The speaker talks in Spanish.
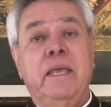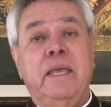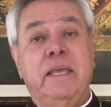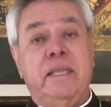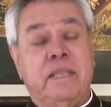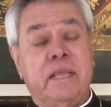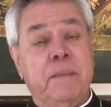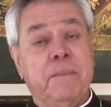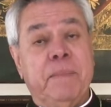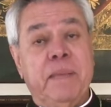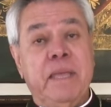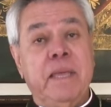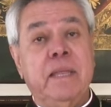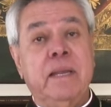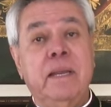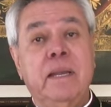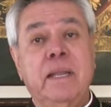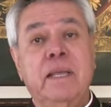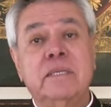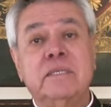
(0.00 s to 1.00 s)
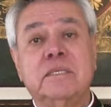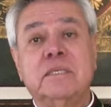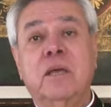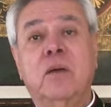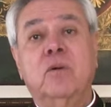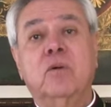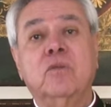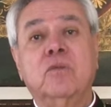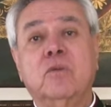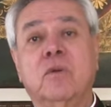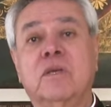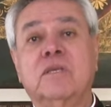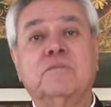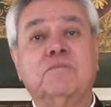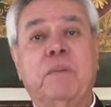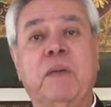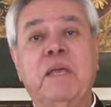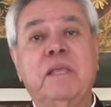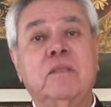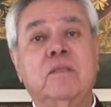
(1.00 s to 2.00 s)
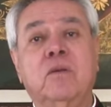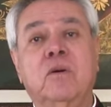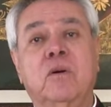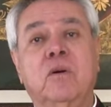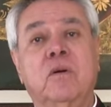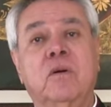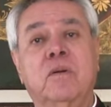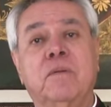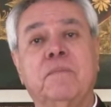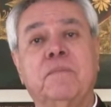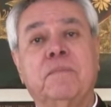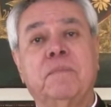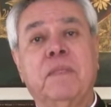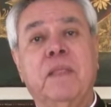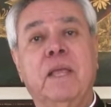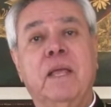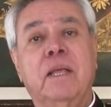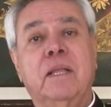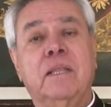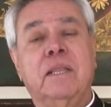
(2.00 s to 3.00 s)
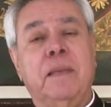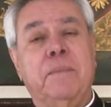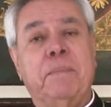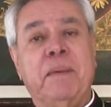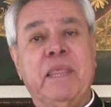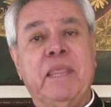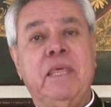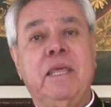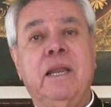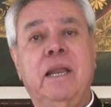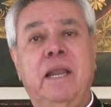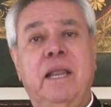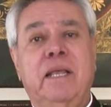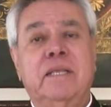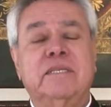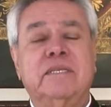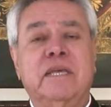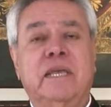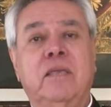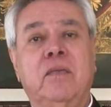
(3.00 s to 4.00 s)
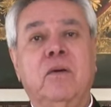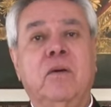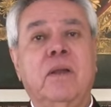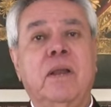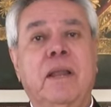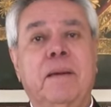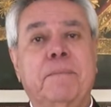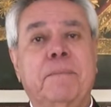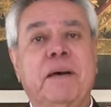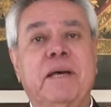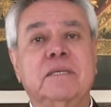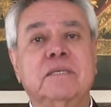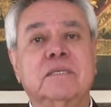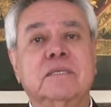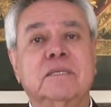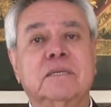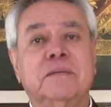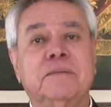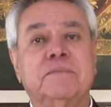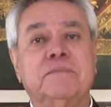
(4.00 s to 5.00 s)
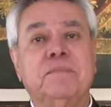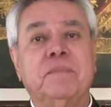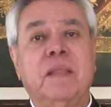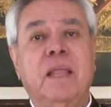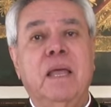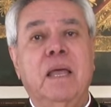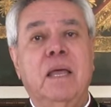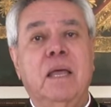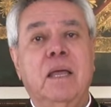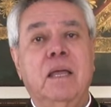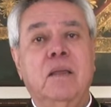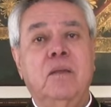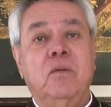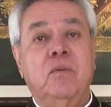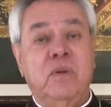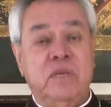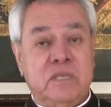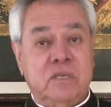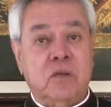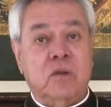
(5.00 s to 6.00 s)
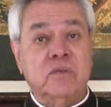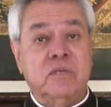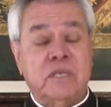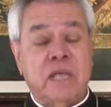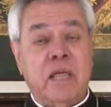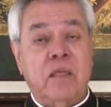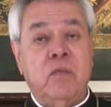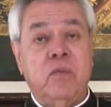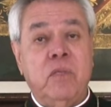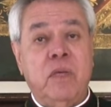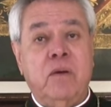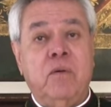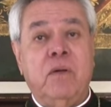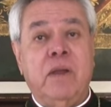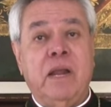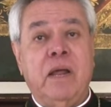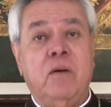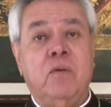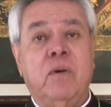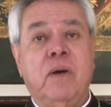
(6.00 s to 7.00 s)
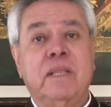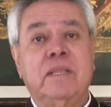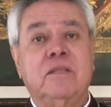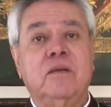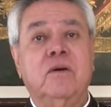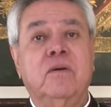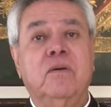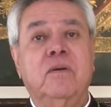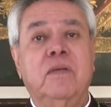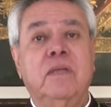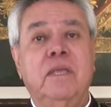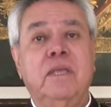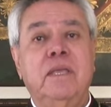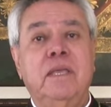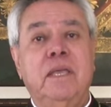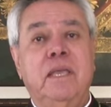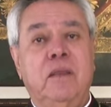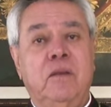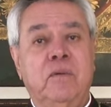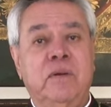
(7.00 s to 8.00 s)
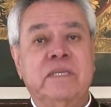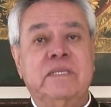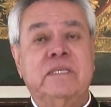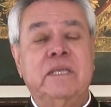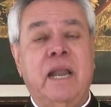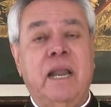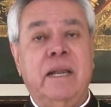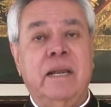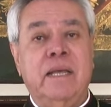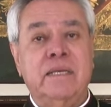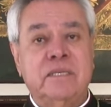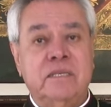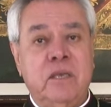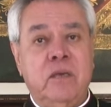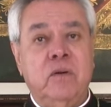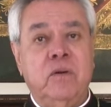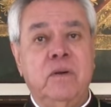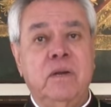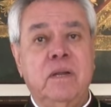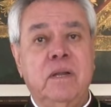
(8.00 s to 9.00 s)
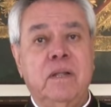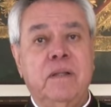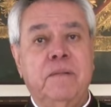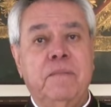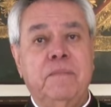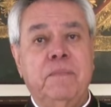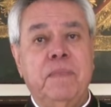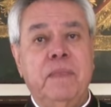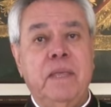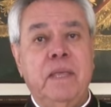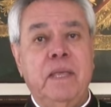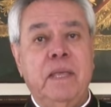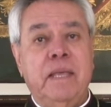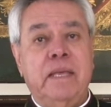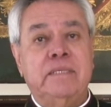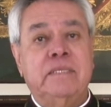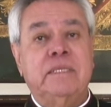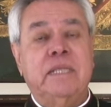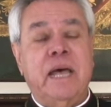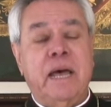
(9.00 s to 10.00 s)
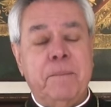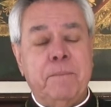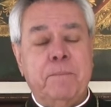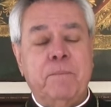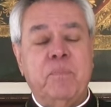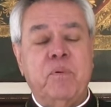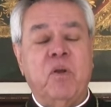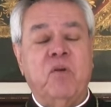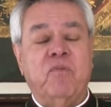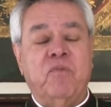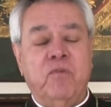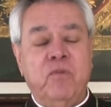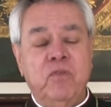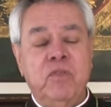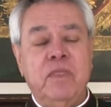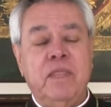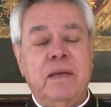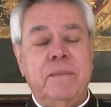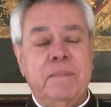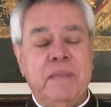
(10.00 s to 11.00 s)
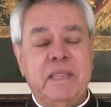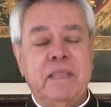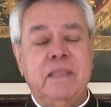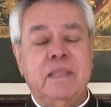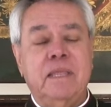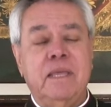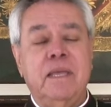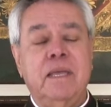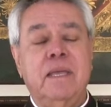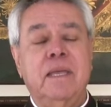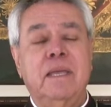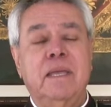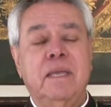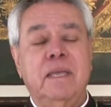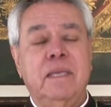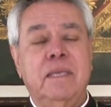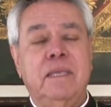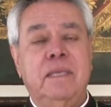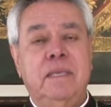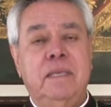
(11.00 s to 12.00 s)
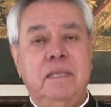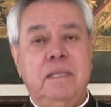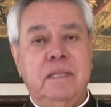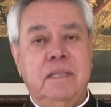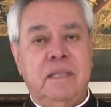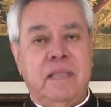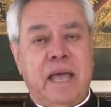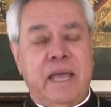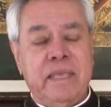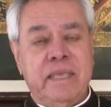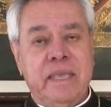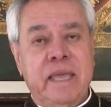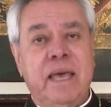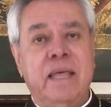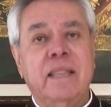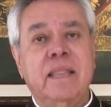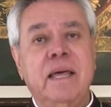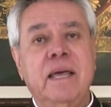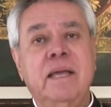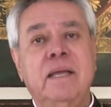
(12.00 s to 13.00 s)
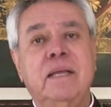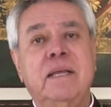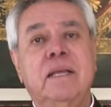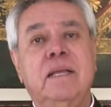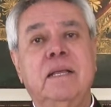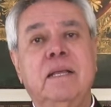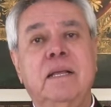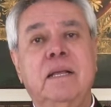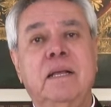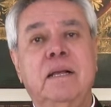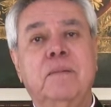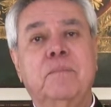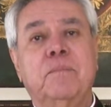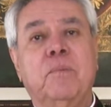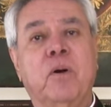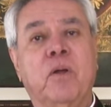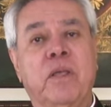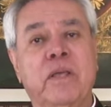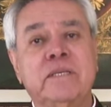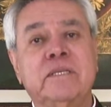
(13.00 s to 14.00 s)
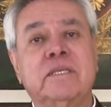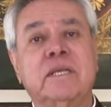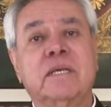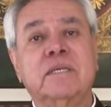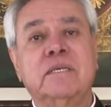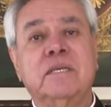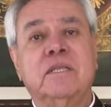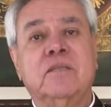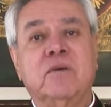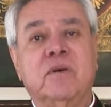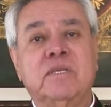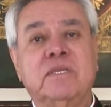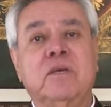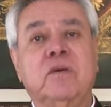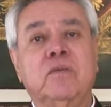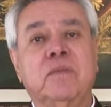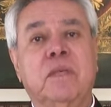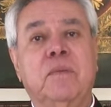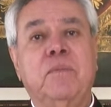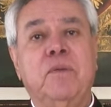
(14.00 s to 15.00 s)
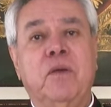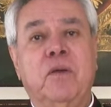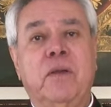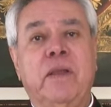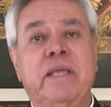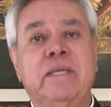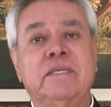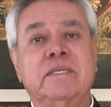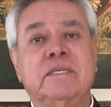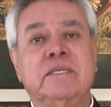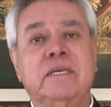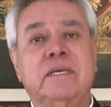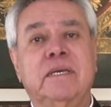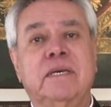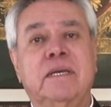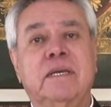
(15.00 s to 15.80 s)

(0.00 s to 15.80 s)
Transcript: Y también este otro aspecto de pedirle al Señor la paz. Nuestro estado de Guanajuato y nuestra nación está profundamente dañada por esta situación de violencia.